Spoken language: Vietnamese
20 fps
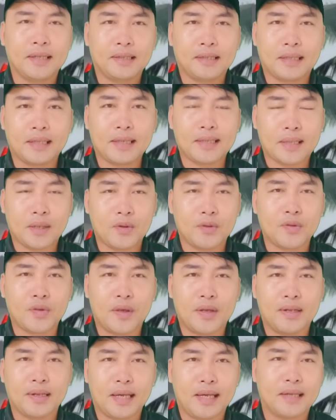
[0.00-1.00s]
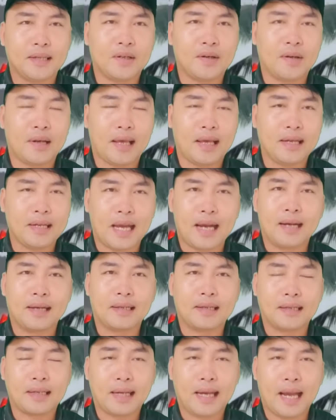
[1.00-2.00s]
thì cái câu chuyện này có lẽ rằng
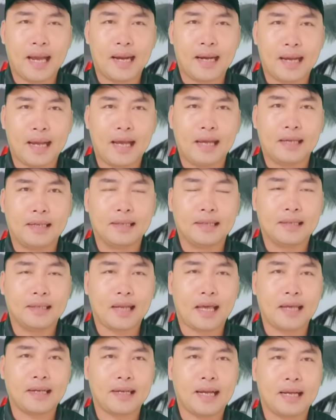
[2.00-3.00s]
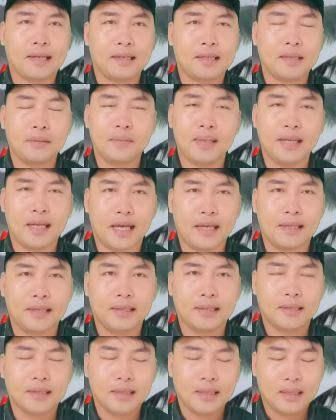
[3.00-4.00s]
càng ngày lại càng diễn biến hay
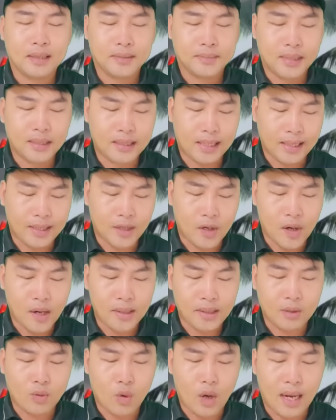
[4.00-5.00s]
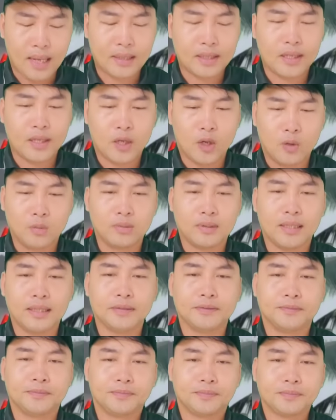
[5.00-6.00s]
bên cạnh đó thì Hoàng Duy Hùng
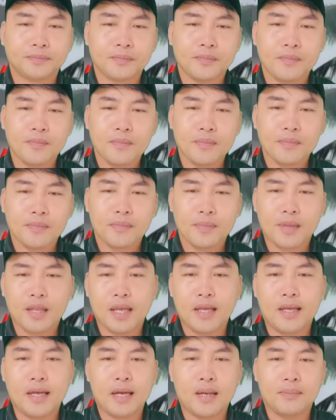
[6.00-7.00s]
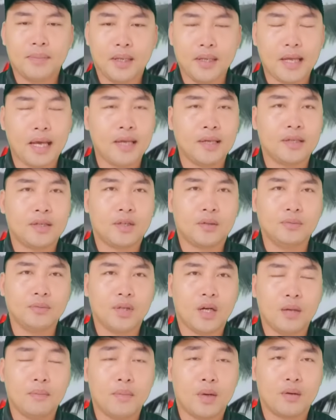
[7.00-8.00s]
đó thì à, mới đây
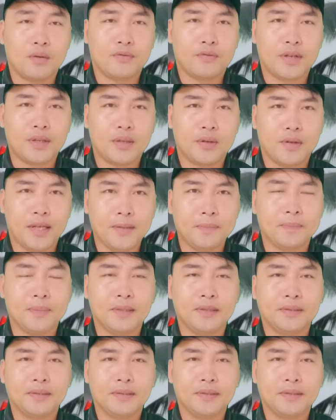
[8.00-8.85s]
cũng có một video clip đó